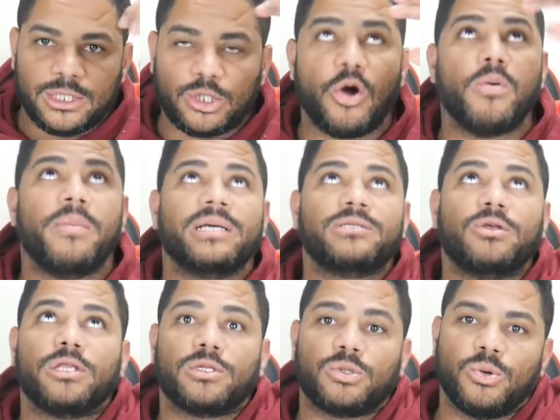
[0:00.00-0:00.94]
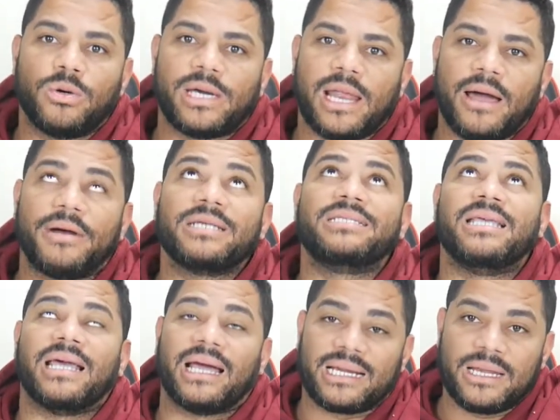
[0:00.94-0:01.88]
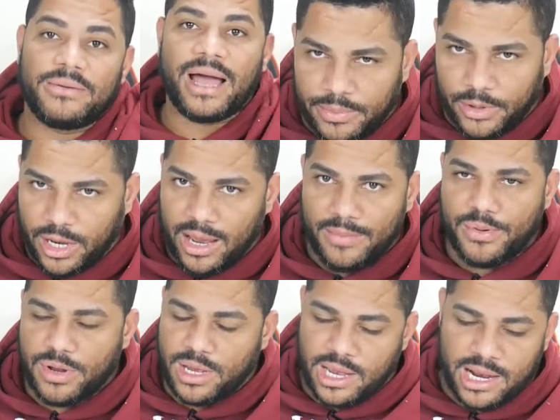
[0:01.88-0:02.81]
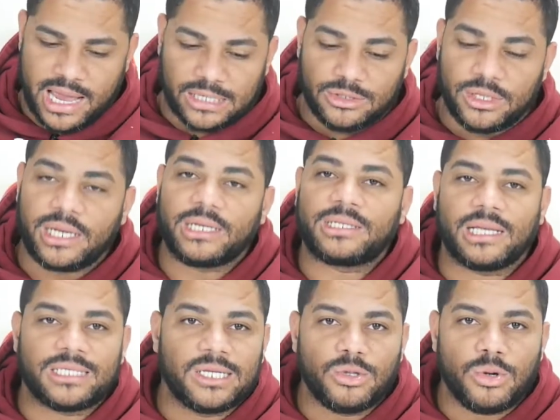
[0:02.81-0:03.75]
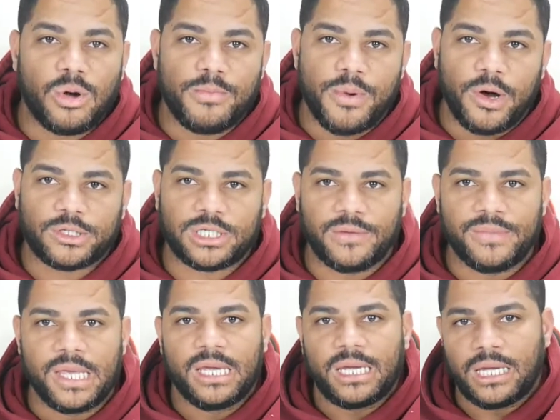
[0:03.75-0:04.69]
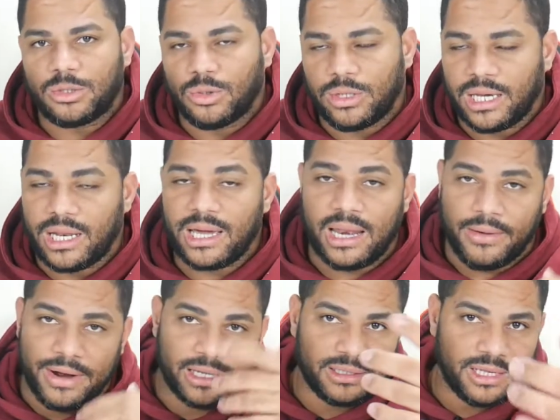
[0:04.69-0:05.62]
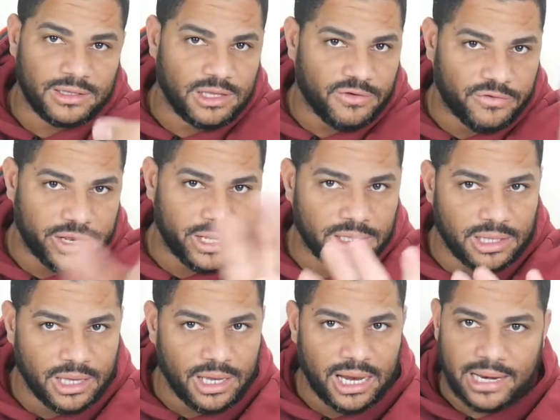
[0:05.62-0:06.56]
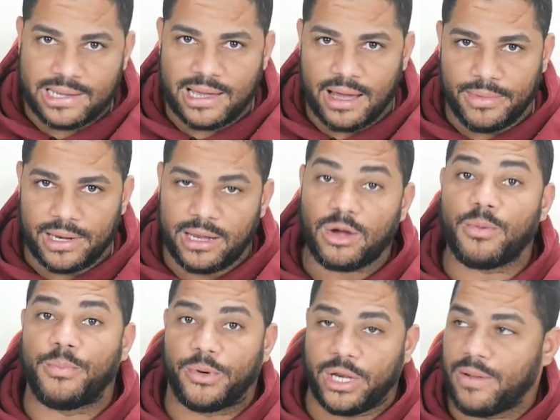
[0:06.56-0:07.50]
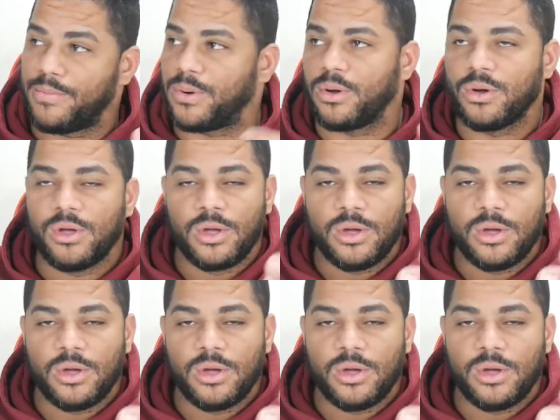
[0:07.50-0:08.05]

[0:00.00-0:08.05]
tomas donde tú grabas de arriba, por ejemplo, en el caso de que esté haciendo un unboxing y tú quieres grabarte de frente a la cámara, por ejemplo,